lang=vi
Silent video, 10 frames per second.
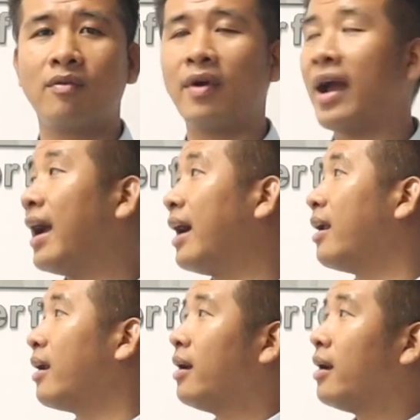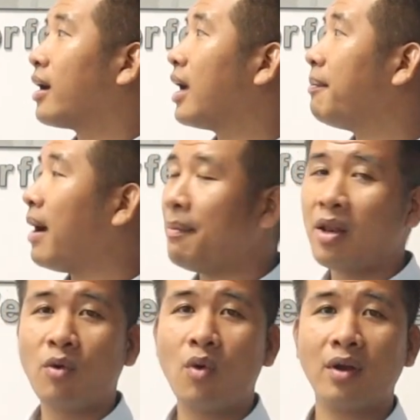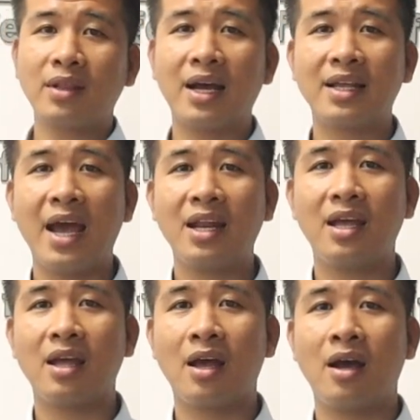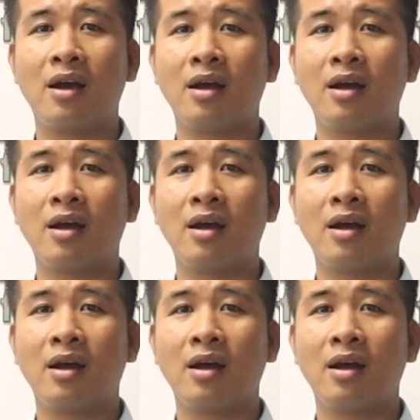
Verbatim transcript: Và khi mà bên Trung Quốc nó tăng giá thì